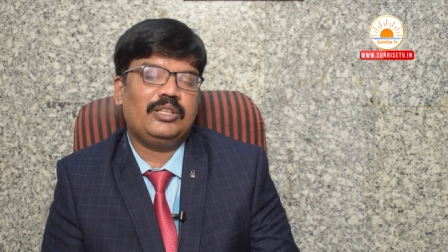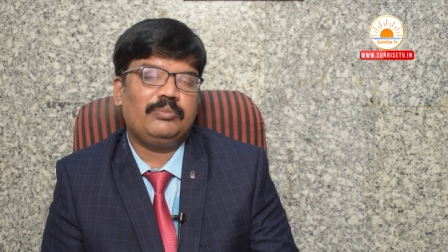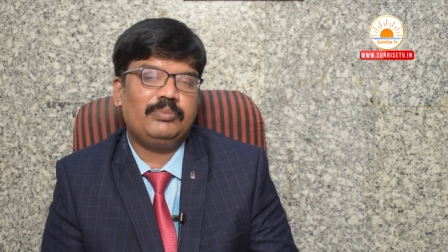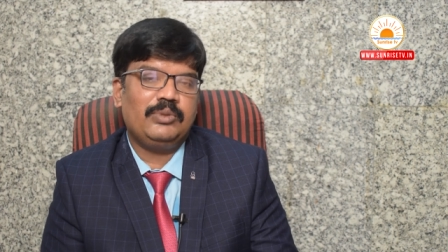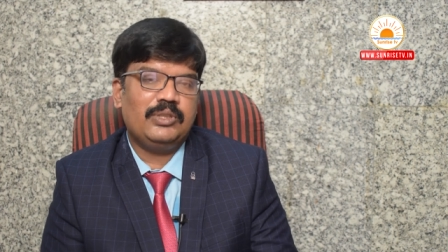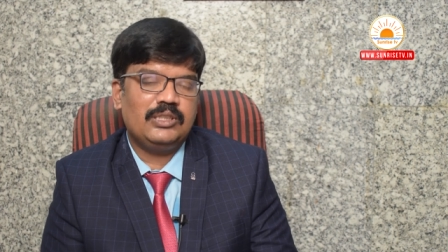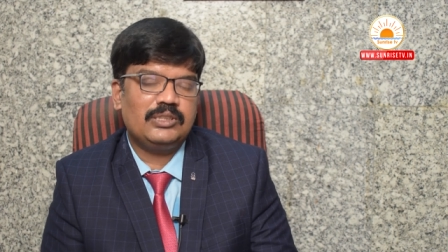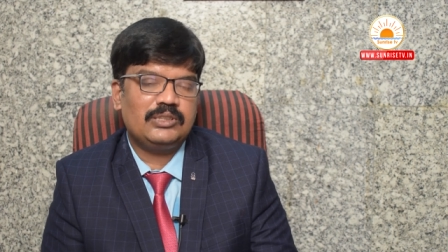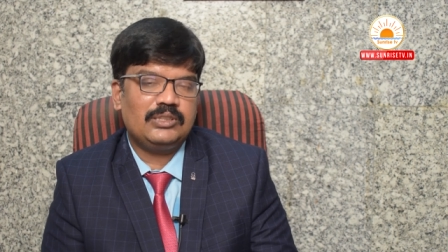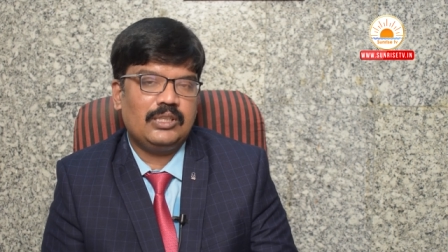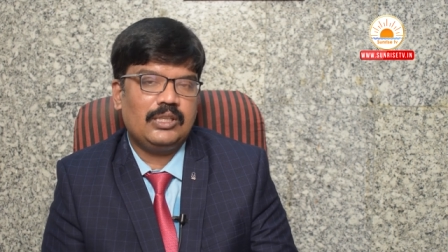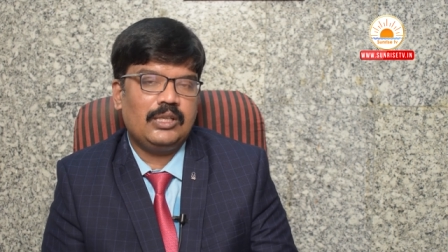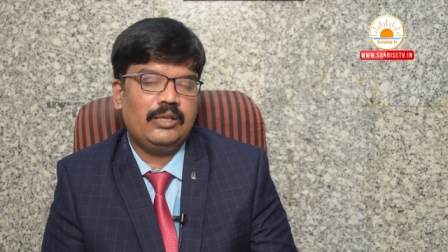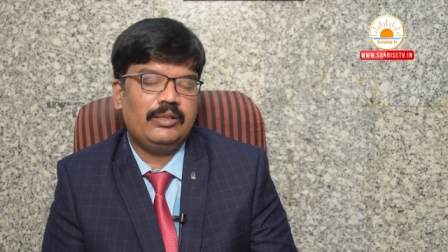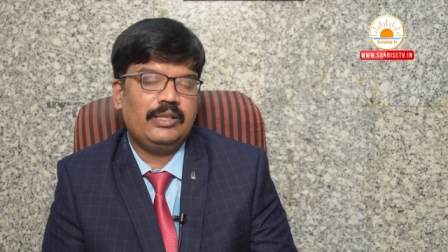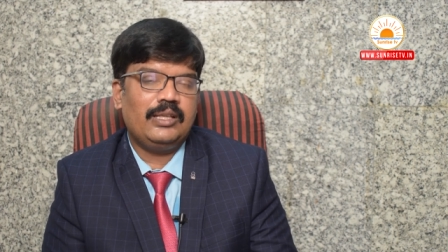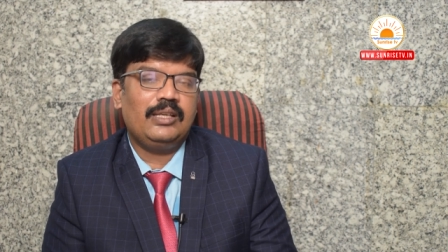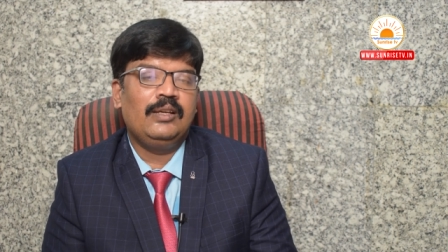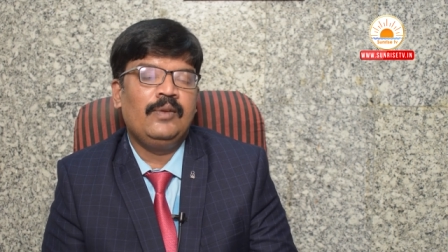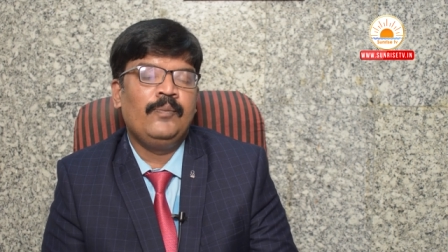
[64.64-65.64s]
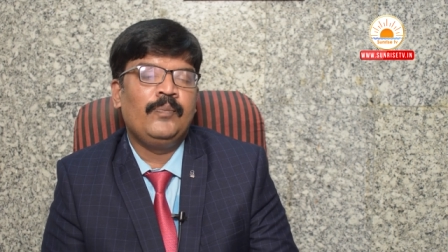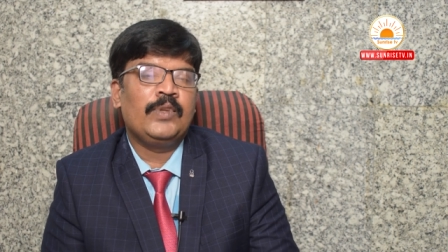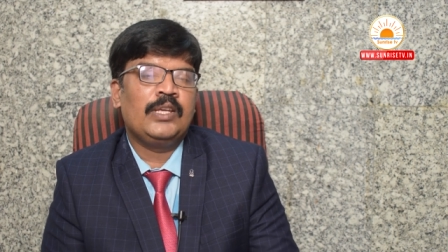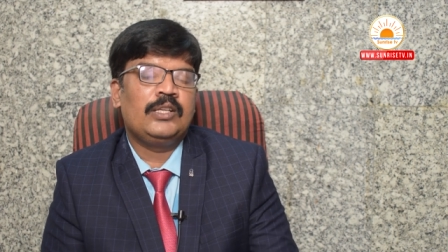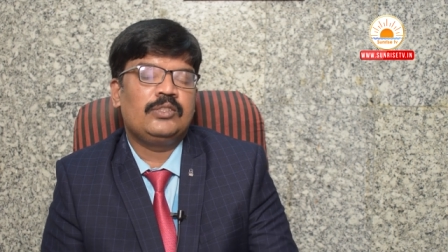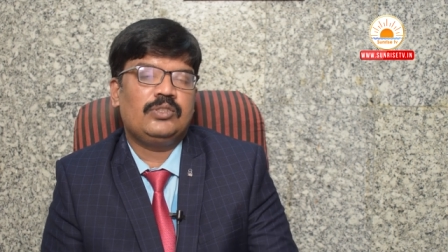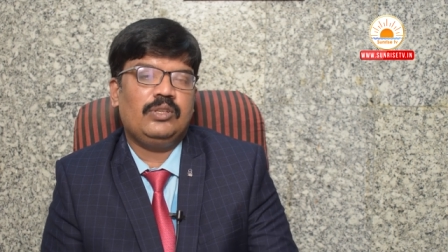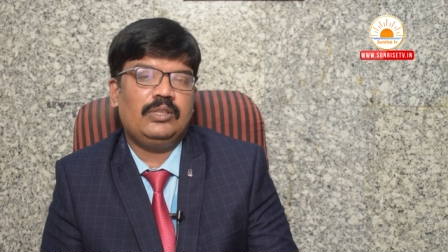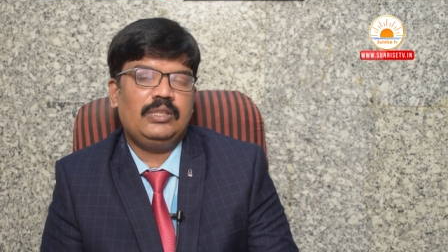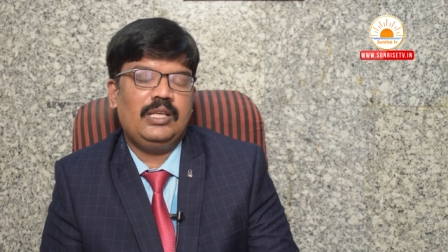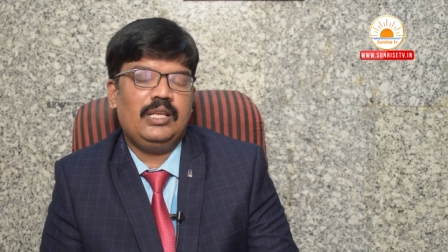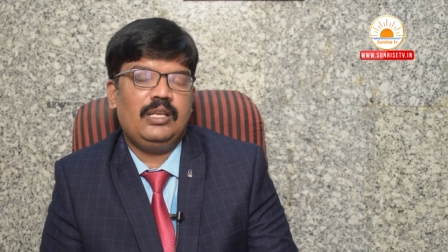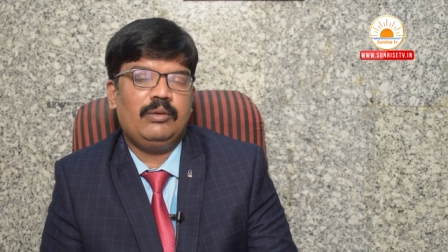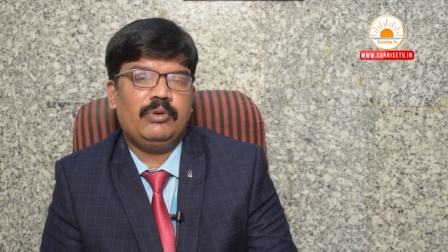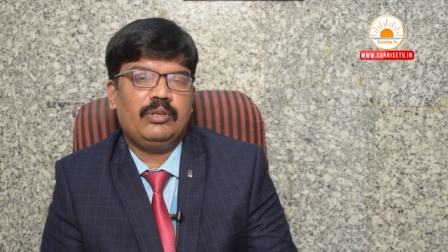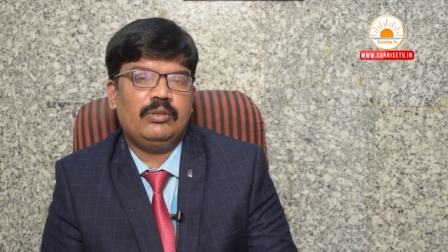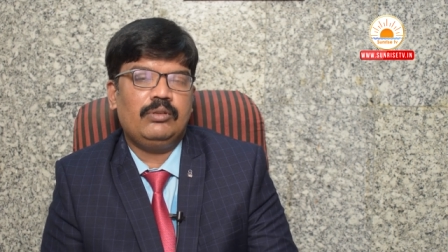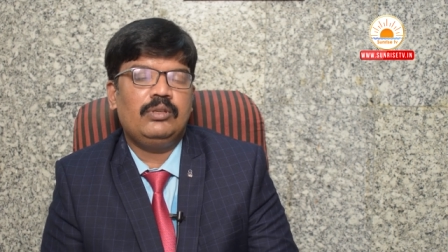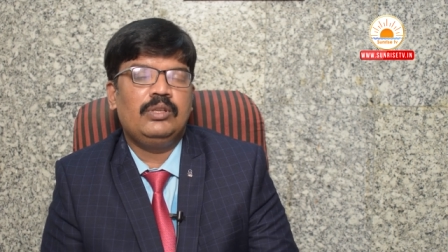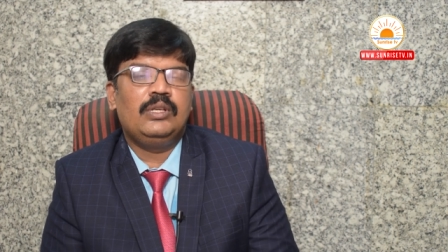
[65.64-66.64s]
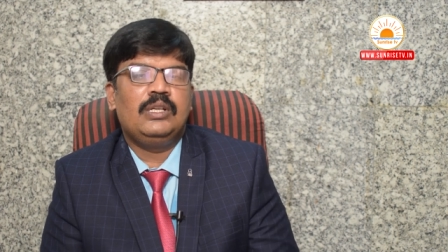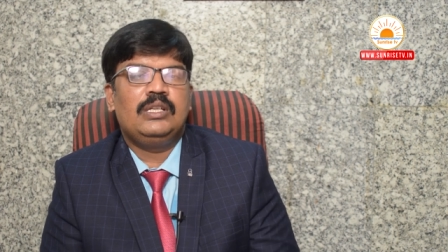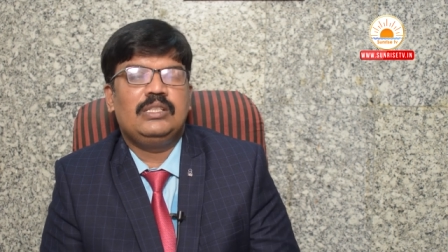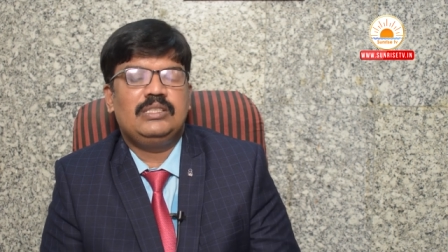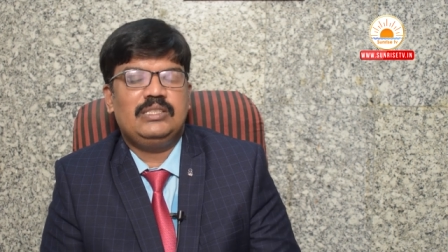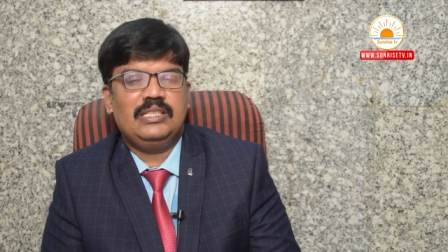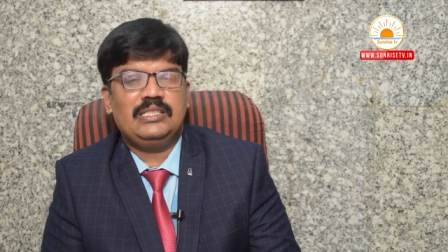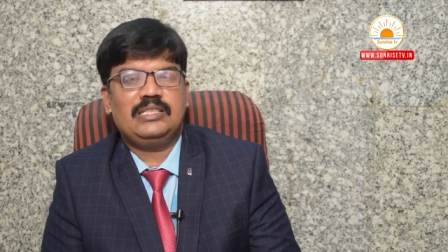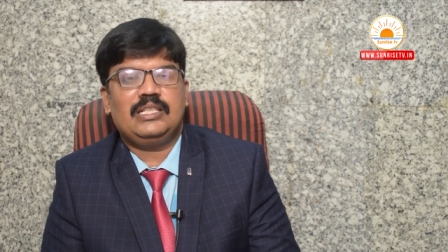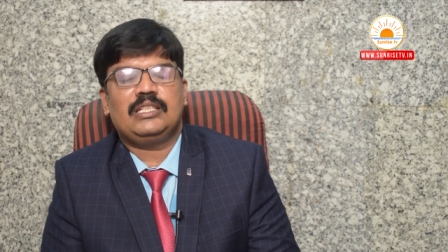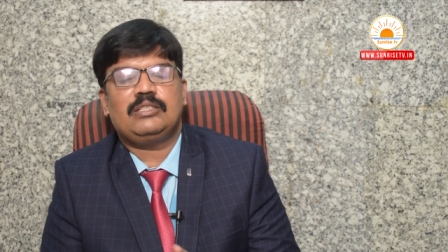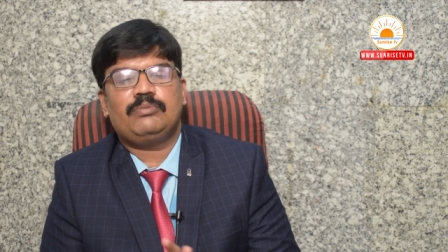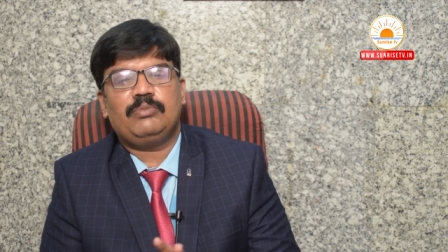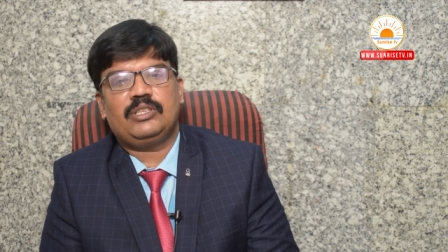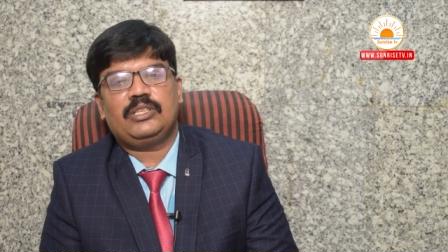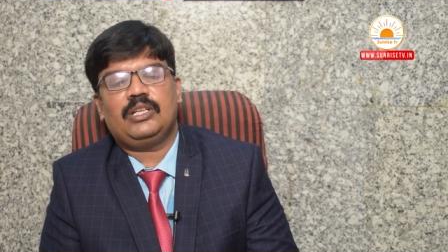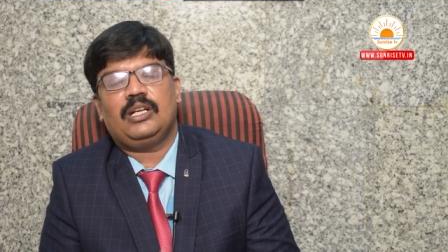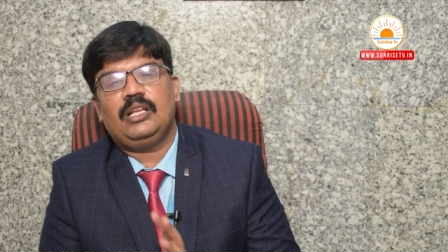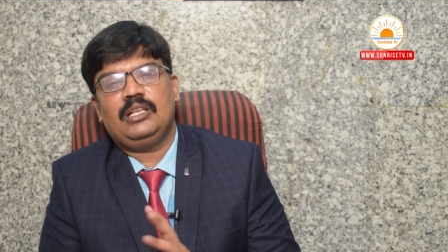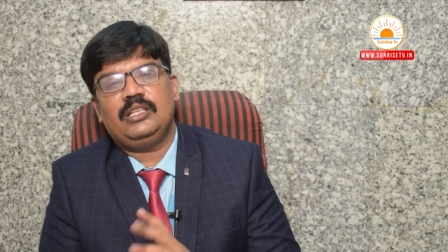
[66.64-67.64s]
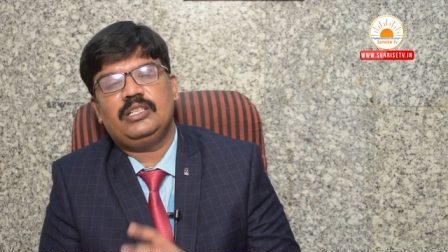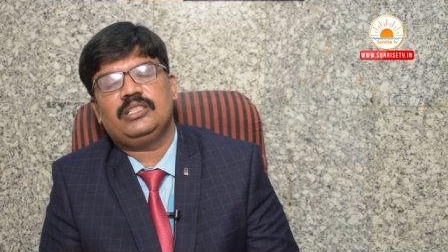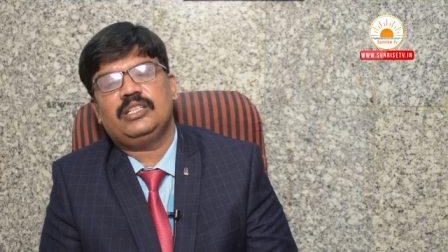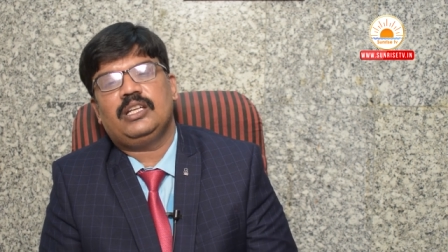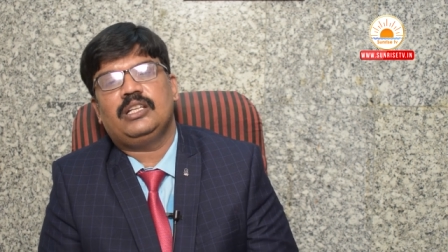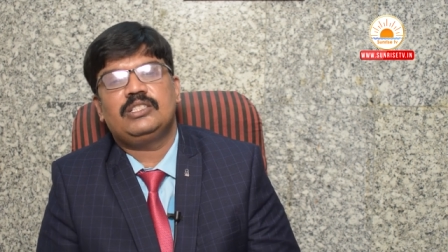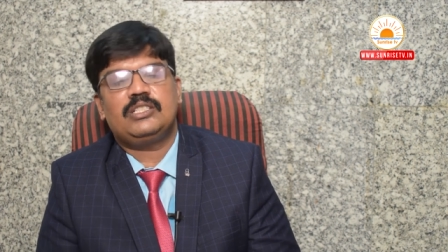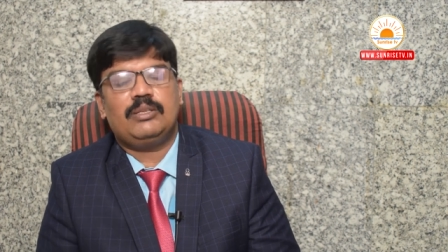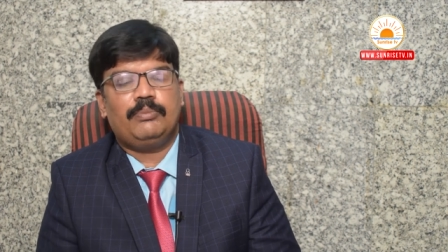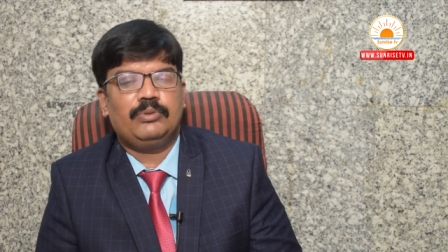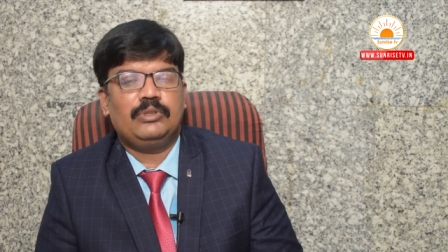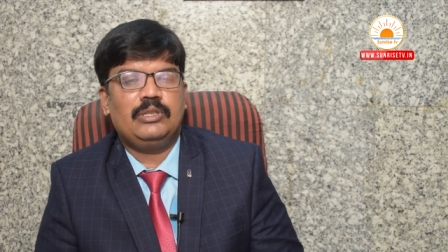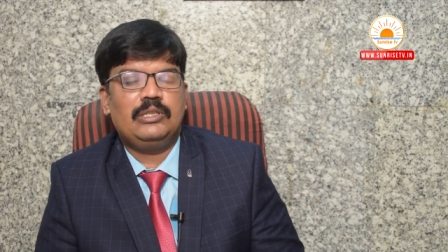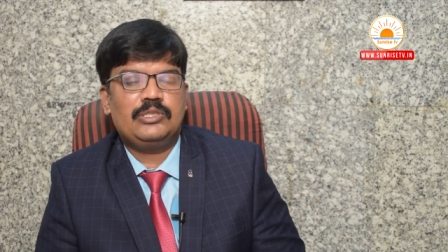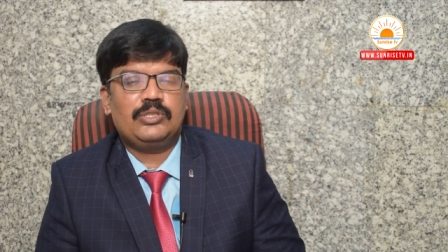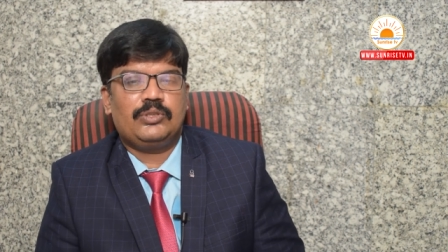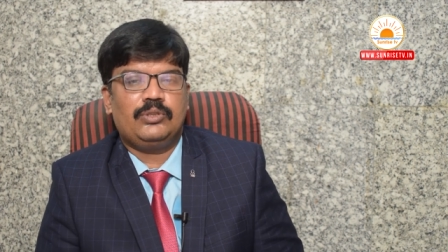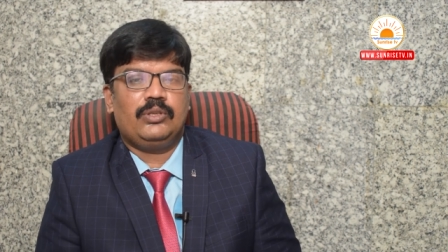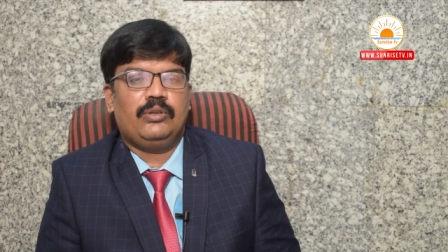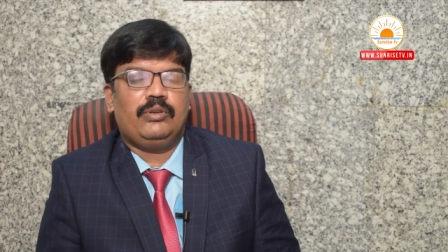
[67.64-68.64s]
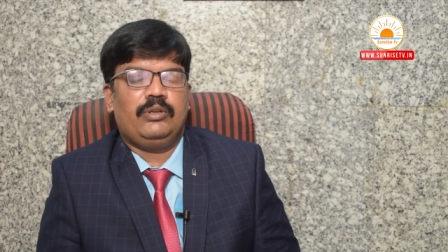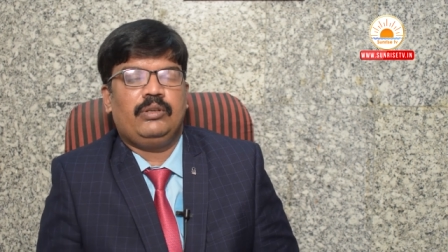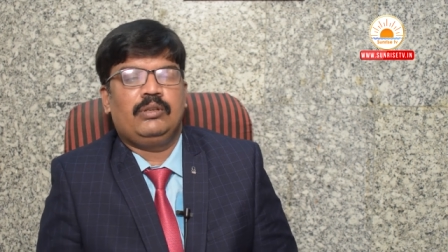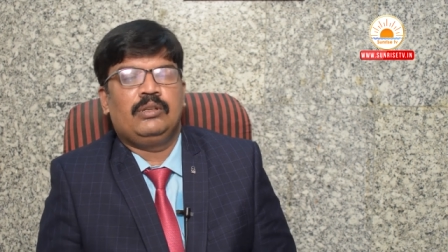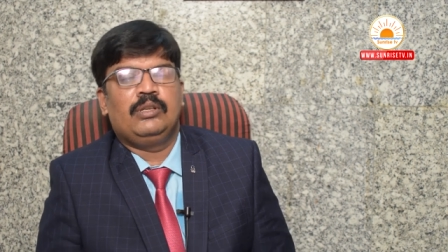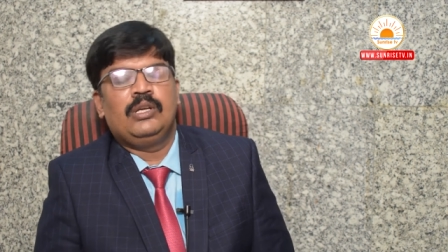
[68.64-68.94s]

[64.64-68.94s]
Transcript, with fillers: ట్రీట్మెంట్ ఇస్తాం కాబట్టి సో దీన్ని మనం జీసీఎస్ మెథడాలజీ అని చెప్పదలుచుకున్నాం